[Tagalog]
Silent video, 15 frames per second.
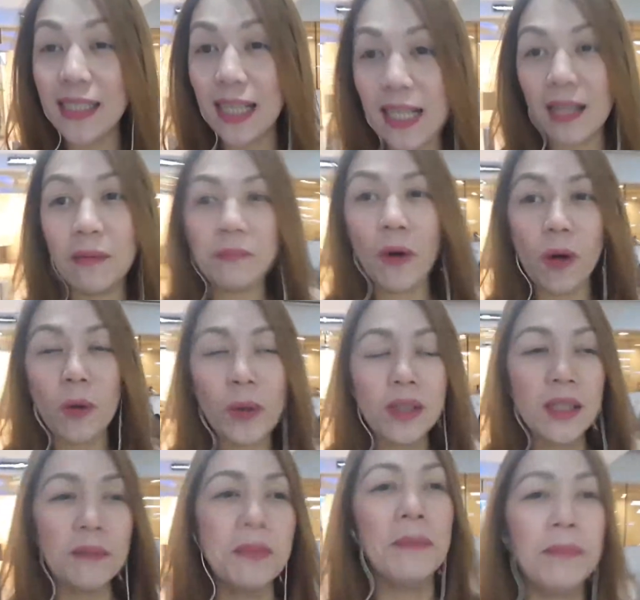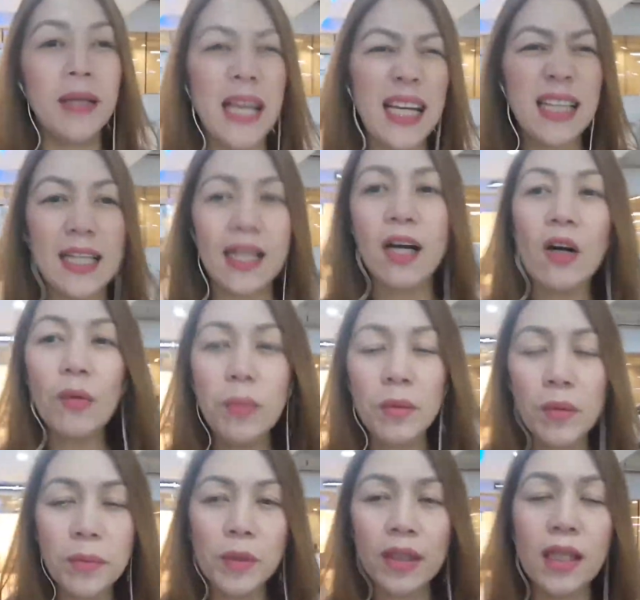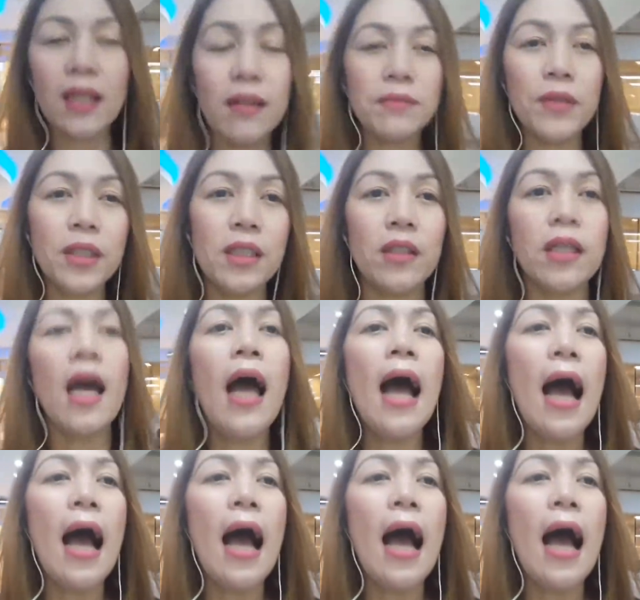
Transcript: Diyan lang po ako nagbe-break. Hindi na ako pumupunta ng kundi.